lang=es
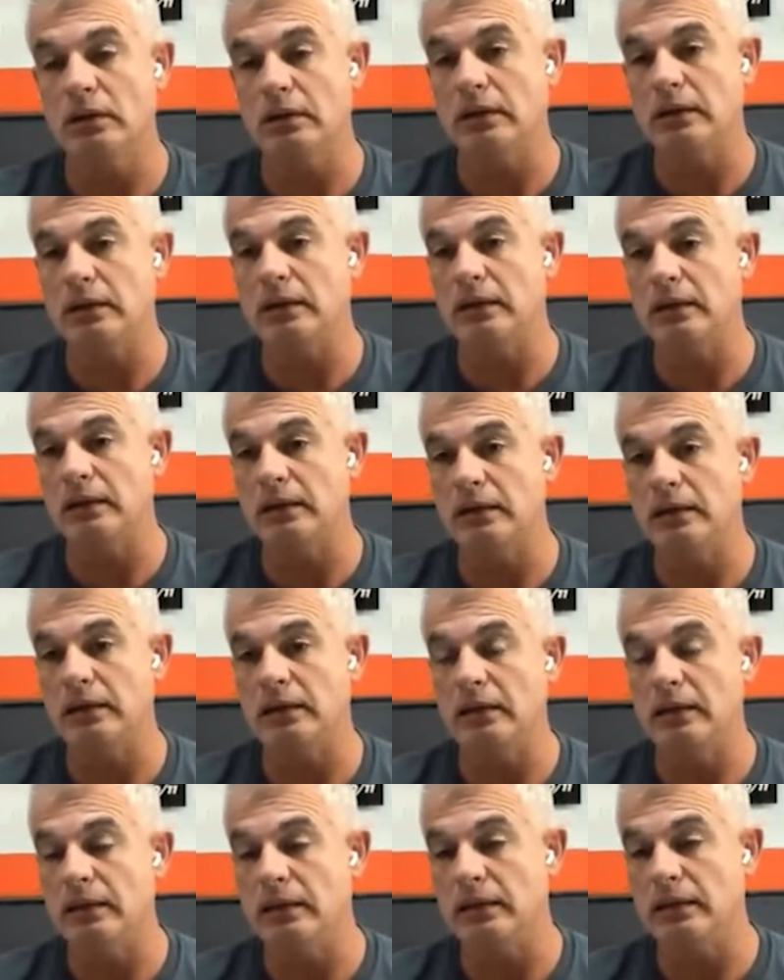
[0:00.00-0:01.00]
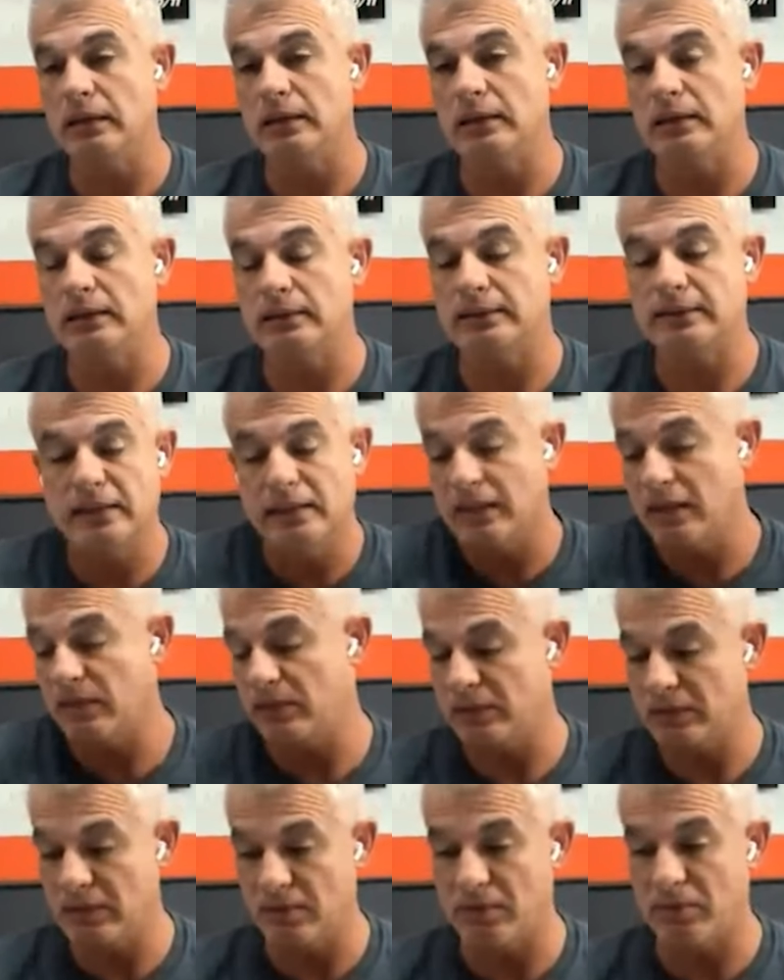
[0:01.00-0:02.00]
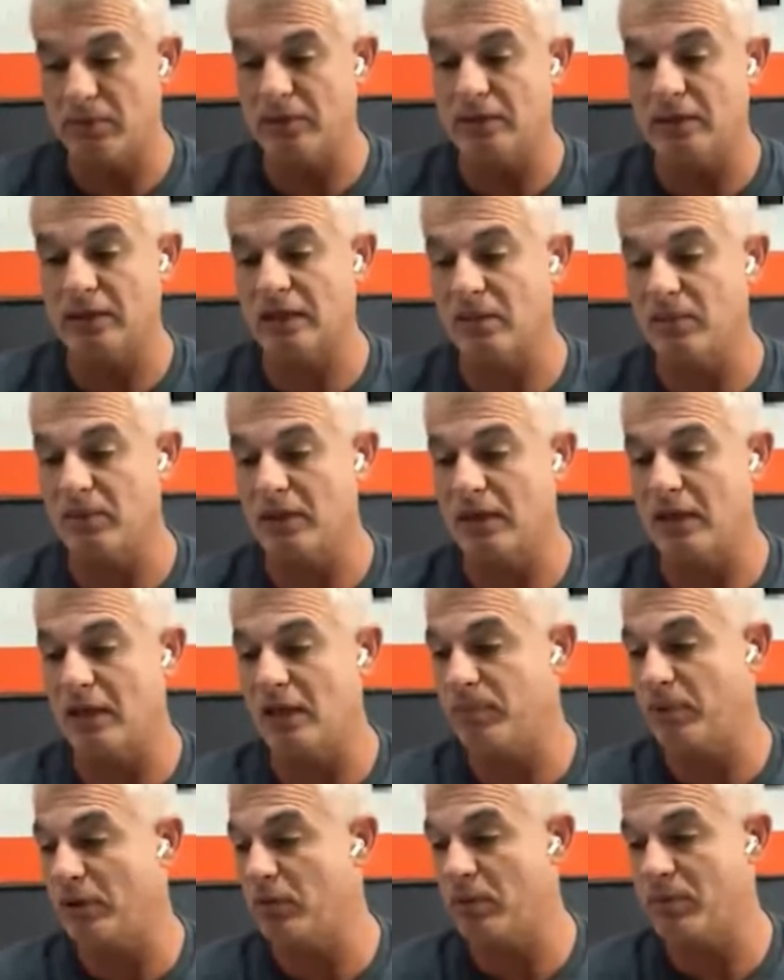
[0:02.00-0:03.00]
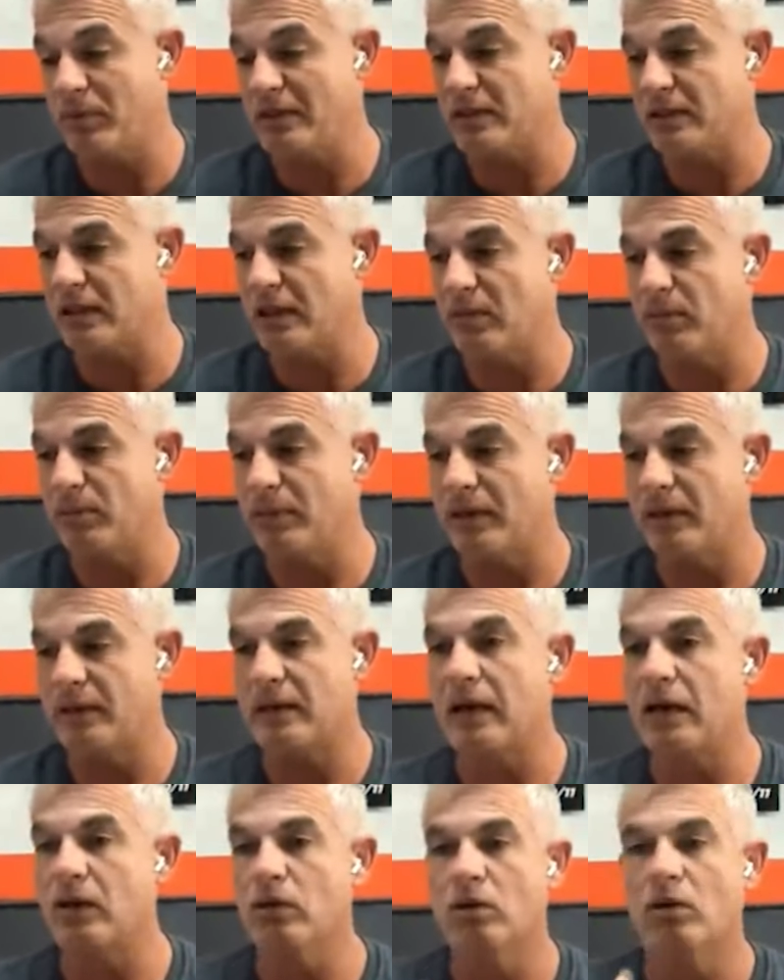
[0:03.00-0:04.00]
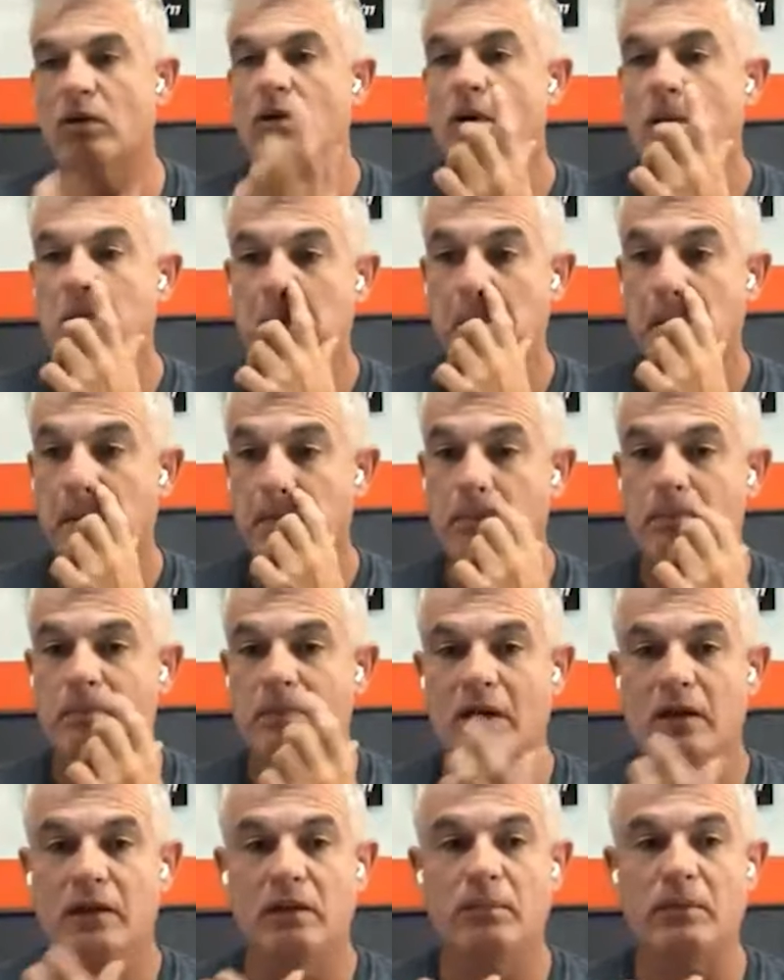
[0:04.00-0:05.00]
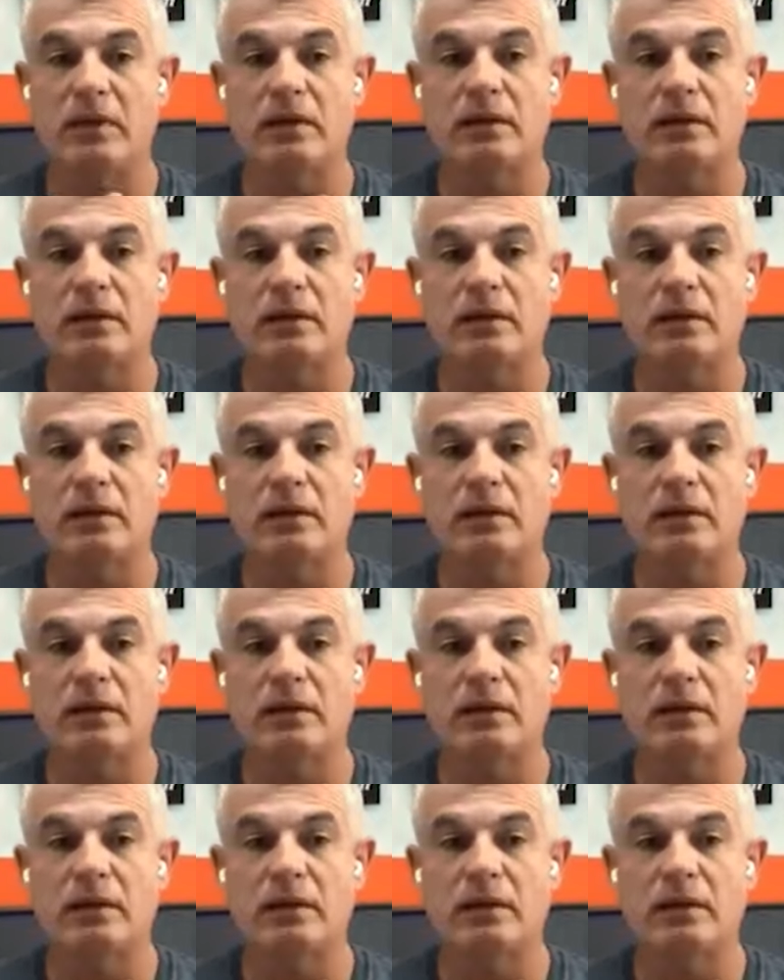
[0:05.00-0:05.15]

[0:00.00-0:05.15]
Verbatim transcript: y sí, lamentablemente camina ahí, pero me parece que el mercado el